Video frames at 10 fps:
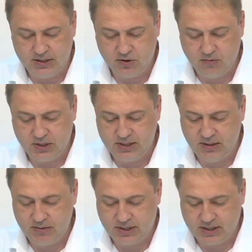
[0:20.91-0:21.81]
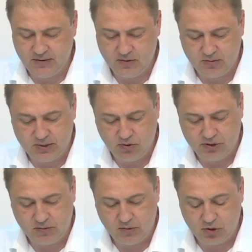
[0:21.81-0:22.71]
номер 7 с развившимся
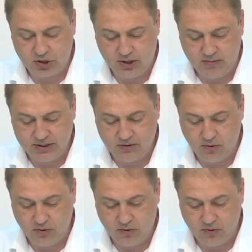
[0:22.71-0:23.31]
острым нарушением мозгового